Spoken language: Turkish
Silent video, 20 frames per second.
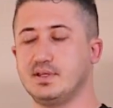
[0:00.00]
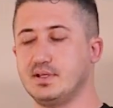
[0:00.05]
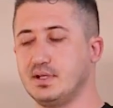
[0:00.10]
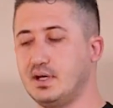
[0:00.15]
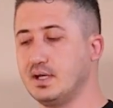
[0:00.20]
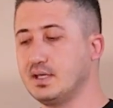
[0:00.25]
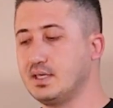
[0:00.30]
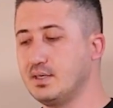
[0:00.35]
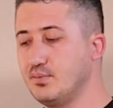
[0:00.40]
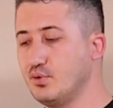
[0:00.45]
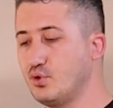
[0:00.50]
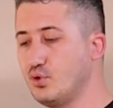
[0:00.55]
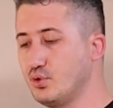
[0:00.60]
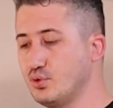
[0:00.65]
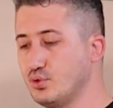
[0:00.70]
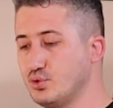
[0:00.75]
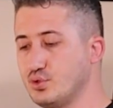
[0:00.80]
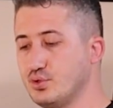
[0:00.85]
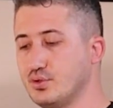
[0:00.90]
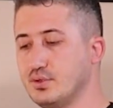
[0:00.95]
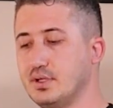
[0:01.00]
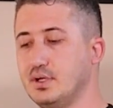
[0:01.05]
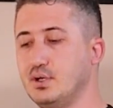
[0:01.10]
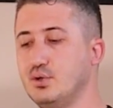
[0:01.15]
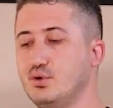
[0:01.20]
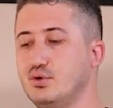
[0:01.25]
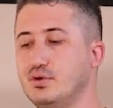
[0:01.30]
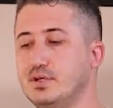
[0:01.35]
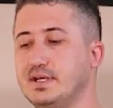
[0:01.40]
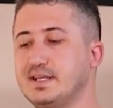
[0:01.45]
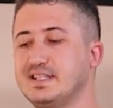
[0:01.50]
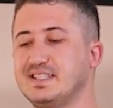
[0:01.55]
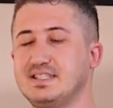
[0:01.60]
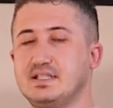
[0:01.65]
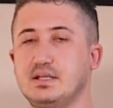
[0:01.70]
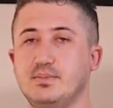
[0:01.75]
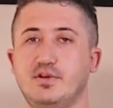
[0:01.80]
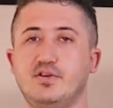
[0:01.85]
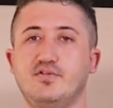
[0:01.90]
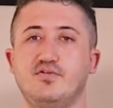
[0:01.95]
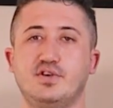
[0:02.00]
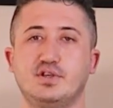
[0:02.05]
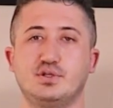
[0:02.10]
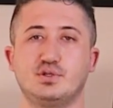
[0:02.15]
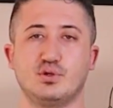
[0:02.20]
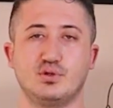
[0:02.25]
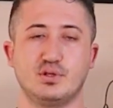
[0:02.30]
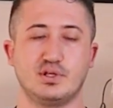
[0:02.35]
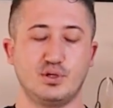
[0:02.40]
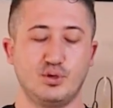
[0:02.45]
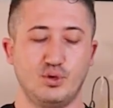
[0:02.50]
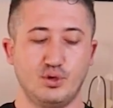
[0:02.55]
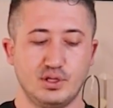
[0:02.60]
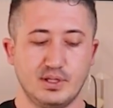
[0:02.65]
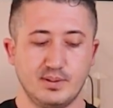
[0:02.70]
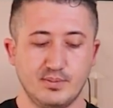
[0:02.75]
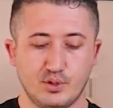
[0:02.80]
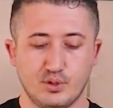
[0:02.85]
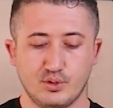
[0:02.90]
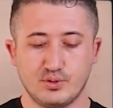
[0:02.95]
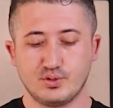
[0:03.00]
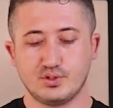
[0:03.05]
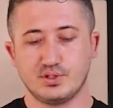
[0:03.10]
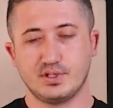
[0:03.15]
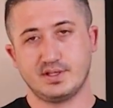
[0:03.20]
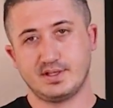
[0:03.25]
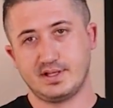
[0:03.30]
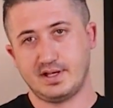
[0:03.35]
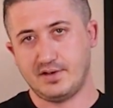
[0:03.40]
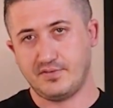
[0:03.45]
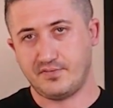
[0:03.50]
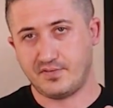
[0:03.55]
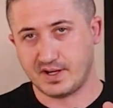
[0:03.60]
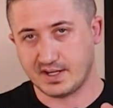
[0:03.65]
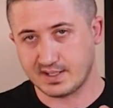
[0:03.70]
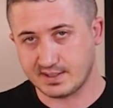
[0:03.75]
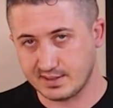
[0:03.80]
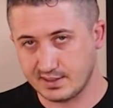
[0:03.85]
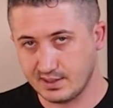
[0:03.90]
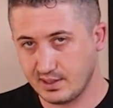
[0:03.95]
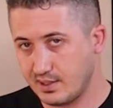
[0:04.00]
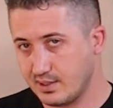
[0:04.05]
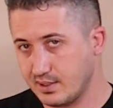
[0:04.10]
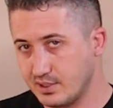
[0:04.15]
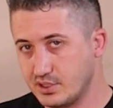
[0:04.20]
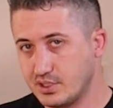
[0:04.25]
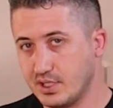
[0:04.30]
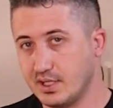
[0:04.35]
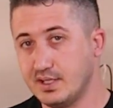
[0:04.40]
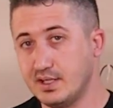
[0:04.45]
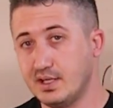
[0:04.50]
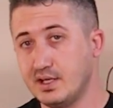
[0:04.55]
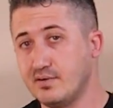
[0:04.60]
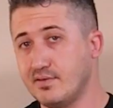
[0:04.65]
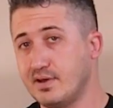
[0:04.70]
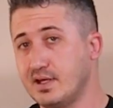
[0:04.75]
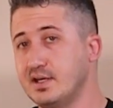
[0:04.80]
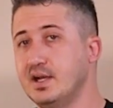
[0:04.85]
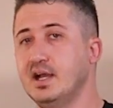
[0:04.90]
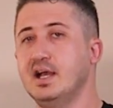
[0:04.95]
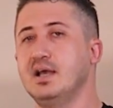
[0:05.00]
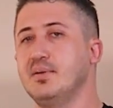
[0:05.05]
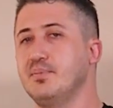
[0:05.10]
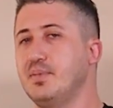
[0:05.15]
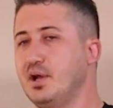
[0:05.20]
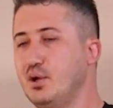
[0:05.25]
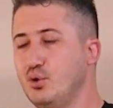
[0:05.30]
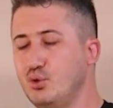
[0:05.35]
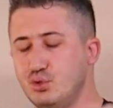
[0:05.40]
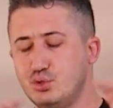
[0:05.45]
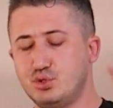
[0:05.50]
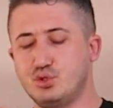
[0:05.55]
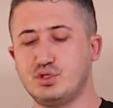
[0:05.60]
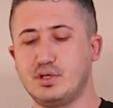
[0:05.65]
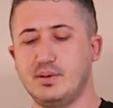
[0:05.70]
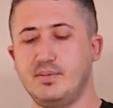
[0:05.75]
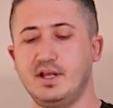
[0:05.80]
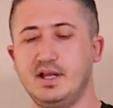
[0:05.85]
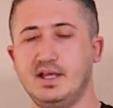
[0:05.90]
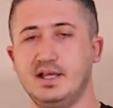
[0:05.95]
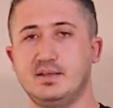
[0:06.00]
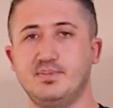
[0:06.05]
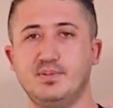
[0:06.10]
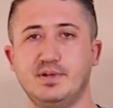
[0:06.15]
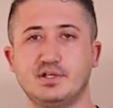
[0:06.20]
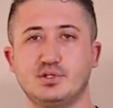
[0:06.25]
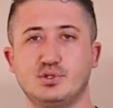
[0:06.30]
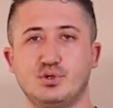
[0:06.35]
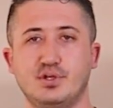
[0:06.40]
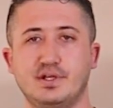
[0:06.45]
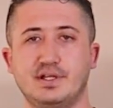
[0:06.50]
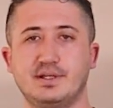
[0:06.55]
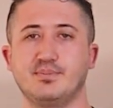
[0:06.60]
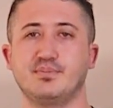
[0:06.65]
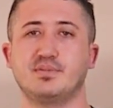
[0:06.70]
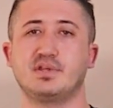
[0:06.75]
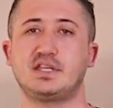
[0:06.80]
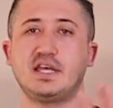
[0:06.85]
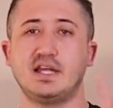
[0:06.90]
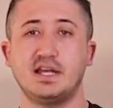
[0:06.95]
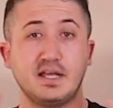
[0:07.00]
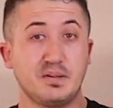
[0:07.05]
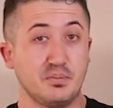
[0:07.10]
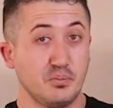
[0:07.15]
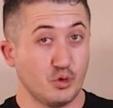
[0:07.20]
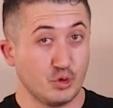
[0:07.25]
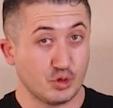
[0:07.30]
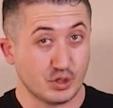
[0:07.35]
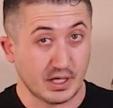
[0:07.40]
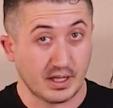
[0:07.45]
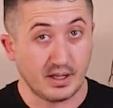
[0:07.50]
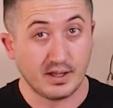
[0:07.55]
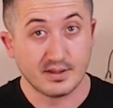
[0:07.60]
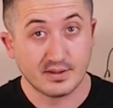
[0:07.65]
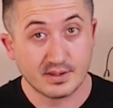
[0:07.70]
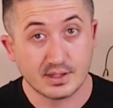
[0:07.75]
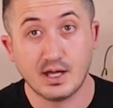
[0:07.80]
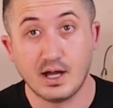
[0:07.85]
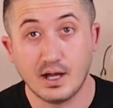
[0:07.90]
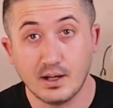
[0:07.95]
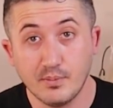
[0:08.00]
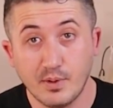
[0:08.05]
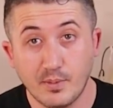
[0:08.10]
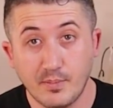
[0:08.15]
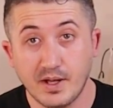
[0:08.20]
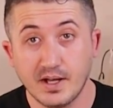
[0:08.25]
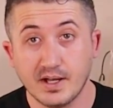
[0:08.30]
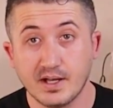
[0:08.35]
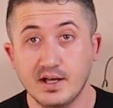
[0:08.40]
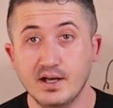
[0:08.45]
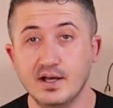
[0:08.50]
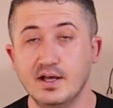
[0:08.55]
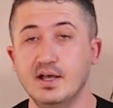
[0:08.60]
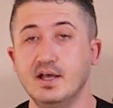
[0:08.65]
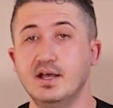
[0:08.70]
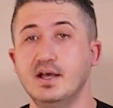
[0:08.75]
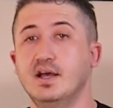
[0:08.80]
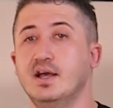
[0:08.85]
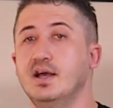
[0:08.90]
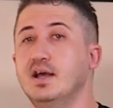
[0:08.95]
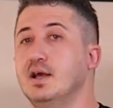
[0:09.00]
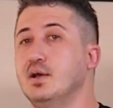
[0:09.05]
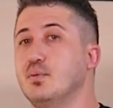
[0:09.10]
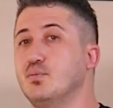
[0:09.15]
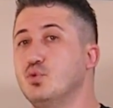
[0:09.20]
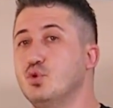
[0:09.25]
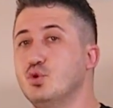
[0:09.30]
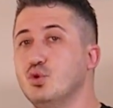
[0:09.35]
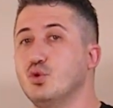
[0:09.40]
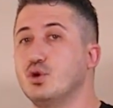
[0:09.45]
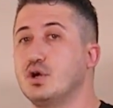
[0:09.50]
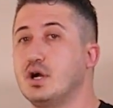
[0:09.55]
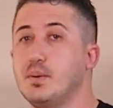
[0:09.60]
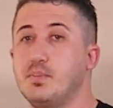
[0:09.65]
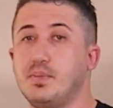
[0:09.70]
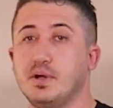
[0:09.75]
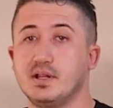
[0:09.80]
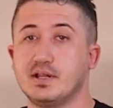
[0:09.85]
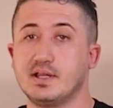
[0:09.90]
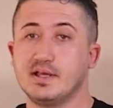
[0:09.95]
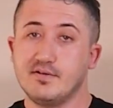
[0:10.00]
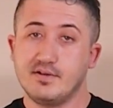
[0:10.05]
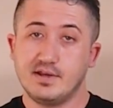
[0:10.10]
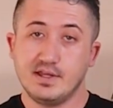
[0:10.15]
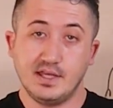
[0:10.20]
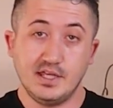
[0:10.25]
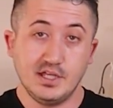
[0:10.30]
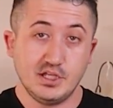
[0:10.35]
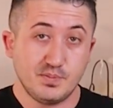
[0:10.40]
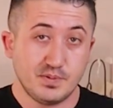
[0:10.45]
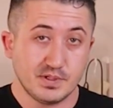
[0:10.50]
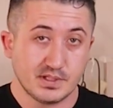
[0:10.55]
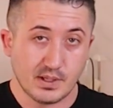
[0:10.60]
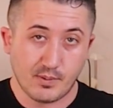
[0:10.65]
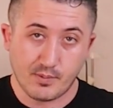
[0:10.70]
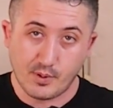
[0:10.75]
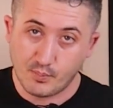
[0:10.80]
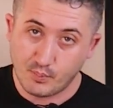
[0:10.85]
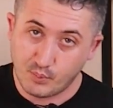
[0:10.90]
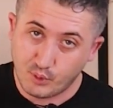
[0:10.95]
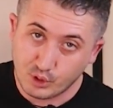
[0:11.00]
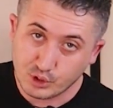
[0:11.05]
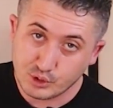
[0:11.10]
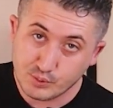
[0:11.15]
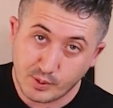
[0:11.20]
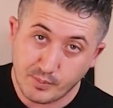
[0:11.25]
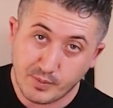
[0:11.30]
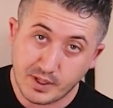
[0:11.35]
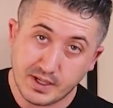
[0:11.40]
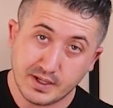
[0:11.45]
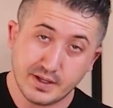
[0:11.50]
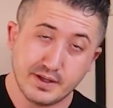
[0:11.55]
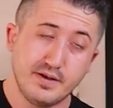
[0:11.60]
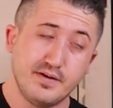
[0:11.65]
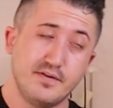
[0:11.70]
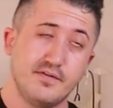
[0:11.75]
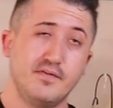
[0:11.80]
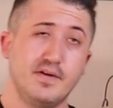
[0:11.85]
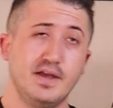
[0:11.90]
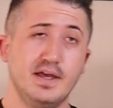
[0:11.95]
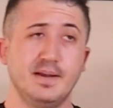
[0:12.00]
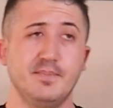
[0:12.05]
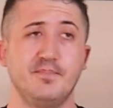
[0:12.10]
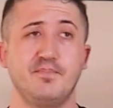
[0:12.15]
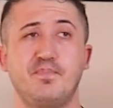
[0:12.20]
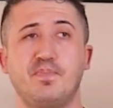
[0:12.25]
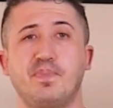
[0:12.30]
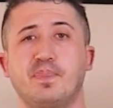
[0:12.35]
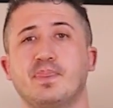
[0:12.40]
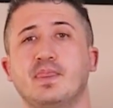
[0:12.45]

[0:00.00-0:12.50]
ve takibi konusunda, üriner sistem enfeksiyonlarının önleme konusunda daha farklı şeyler var. Ben 3 temel etmen söyledim. Gerekmiyorsa takmamak, bu kapalı devreyi hiçbir zaman bozmamak ve